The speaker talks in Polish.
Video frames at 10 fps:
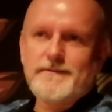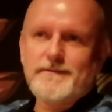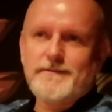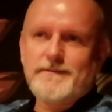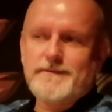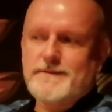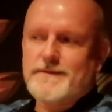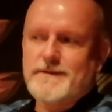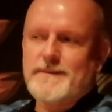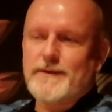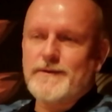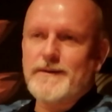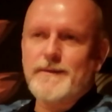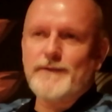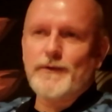z tym akurat nie
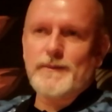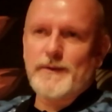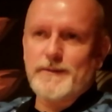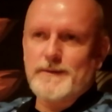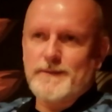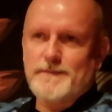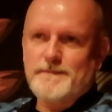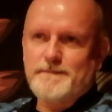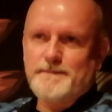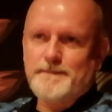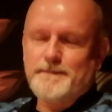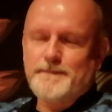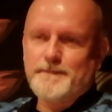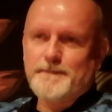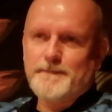mam w ogóle problemu. No to ja
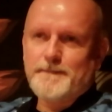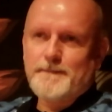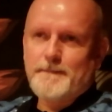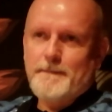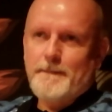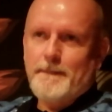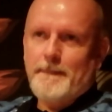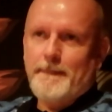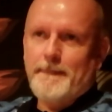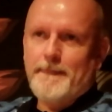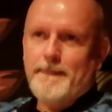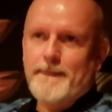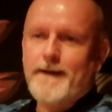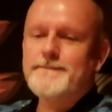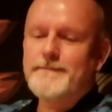powiem tak, to do zobaczenia za rok?
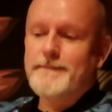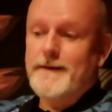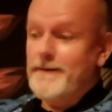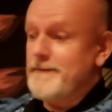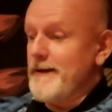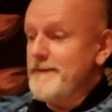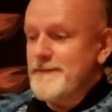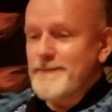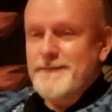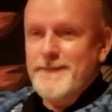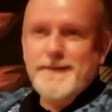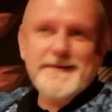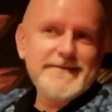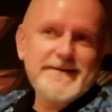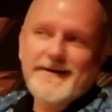E, nie wiem, nie wiem. Ja,
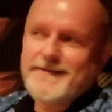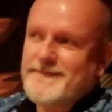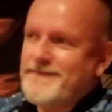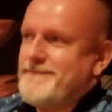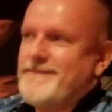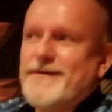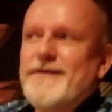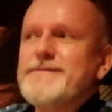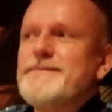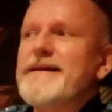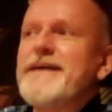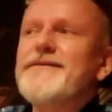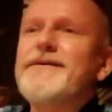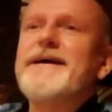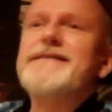nie, nie to jest pytanie
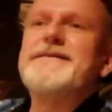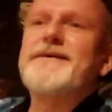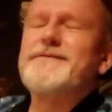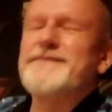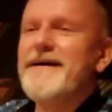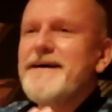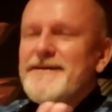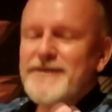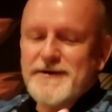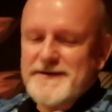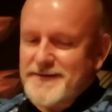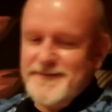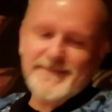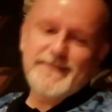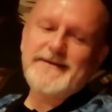do organizatorów. Do to jest
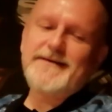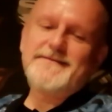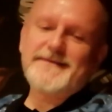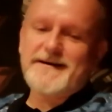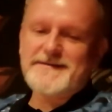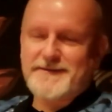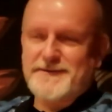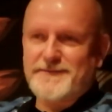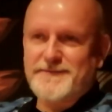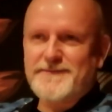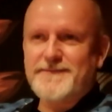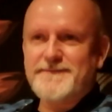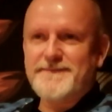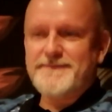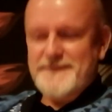pytanie do organizatorów.
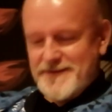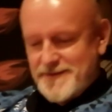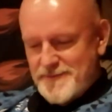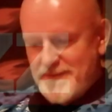Dziękuję, Adam. Dziękuję.